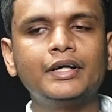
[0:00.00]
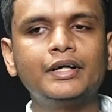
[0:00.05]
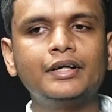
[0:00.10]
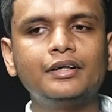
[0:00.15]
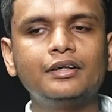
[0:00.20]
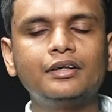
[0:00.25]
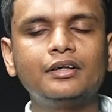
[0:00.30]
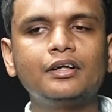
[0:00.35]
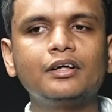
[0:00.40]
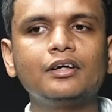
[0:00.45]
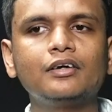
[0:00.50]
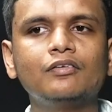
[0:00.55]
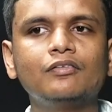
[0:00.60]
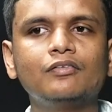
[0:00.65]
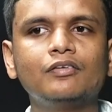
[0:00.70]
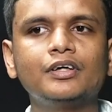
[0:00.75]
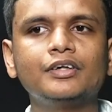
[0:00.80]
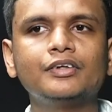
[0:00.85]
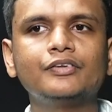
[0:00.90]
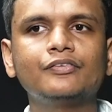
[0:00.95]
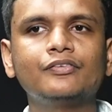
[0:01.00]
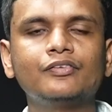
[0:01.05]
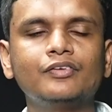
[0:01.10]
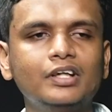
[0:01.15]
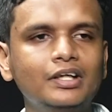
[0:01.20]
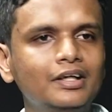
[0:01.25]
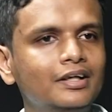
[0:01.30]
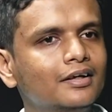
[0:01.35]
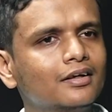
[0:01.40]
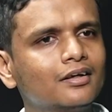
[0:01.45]
ఎడిటింగ్ వైజ్
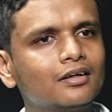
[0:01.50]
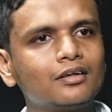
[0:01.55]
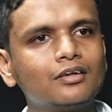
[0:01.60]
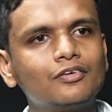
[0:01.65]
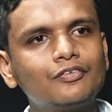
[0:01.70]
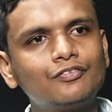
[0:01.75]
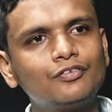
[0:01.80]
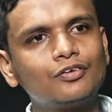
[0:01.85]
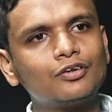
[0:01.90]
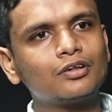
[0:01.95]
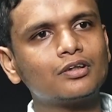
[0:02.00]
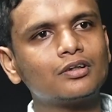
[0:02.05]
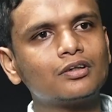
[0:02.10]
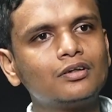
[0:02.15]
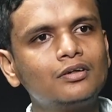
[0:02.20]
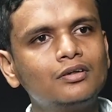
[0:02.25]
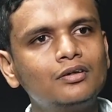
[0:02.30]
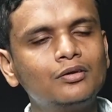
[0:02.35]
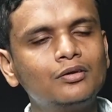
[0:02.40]
ఇండియానా ఫారెన్